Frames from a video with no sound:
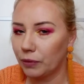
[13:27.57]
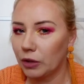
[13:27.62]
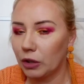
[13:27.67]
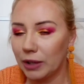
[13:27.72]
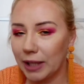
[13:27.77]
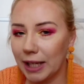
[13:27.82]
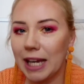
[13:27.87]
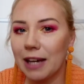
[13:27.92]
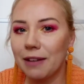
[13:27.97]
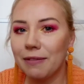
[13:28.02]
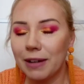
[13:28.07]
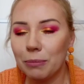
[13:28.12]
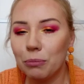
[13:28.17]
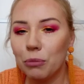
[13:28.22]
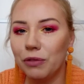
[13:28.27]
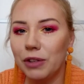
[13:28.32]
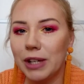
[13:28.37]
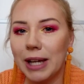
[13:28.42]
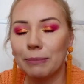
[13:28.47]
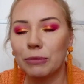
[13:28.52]
to tak jak
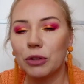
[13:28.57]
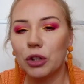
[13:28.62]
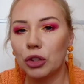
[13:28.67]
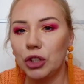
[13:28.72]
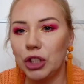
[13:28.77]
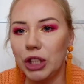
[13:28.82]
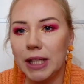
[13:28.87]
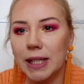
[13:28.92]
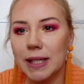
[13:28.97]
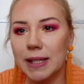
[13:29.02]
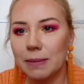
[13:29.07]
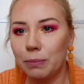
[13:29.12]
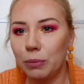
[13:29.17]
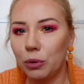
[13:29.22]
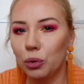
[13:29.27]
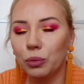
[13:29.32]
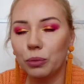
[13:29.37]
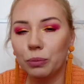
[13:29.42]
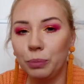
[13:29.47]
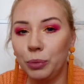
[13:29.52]
Wam mówiłam, to nie jest
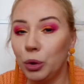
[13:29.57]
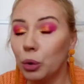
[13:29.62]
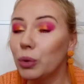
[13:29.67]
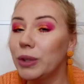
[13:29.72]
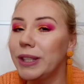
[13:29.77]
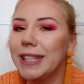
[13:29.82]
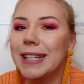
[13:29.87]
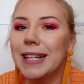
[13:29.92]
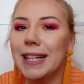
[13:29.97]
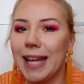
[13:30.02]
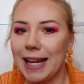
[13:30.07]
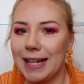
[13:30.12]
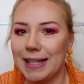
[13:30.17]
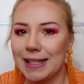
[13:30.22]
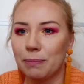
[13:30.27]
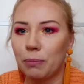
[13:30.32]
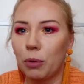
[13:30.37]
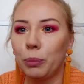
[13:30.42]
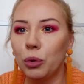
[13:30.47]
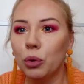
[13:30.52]
beauty
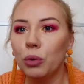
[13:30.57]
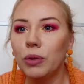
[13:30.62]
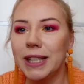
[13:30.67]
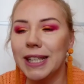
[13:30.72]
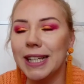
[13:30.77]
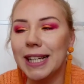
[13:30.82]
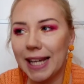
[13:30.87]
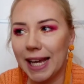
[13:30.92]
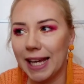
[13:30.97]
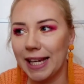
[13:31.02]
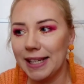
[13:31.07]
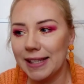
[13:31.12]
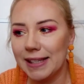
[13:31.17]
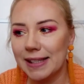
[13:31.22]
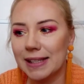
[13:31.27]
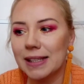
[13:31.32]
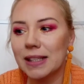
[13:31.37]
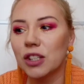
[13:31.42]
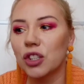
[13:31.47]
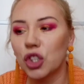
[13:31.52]
glaze, bo beauty
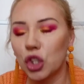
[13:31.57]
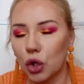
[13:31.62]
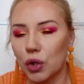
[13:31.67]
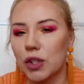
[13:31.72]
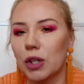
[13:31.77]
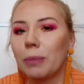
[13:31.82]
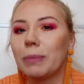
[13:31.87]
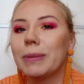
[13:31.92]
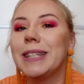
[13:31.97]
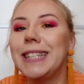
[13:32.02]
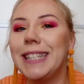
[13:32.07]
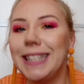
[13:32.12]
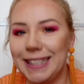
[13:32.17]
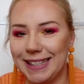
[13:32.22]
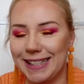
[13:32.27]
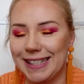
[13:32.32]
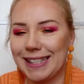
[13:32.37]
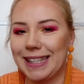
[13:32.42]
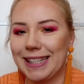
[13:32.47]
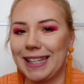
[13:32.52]
glaze to są
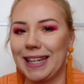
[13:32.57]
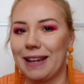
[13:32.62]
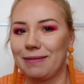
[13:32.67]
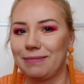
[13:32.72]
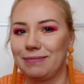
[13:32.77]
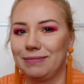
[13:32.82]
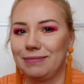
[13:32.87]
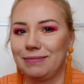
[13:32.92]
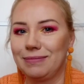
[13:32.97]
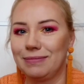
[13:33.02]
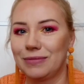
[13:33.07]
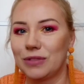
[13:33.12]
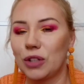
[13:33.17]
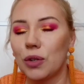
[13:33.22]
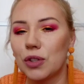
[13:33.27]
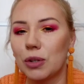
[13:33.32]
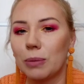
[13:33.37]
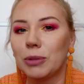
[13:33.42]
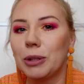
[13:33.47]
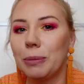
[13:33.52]
chińskie.
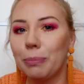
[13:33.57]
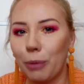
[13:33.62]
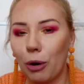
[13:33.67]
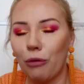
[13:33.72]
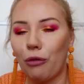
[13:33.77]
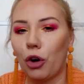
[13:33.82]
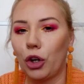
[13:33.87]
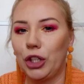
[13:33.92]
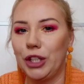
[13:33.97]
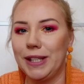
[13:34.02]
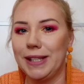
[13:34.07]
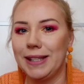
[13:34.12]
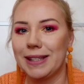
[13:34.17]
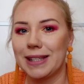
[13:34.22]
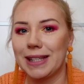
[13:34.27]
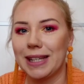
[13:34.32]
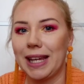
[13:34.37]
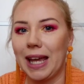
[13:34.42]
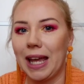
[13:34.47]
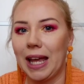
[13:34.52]
To są typowo
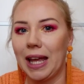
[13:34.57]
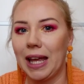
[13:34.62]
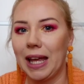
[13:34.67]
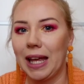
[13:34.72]
chińskie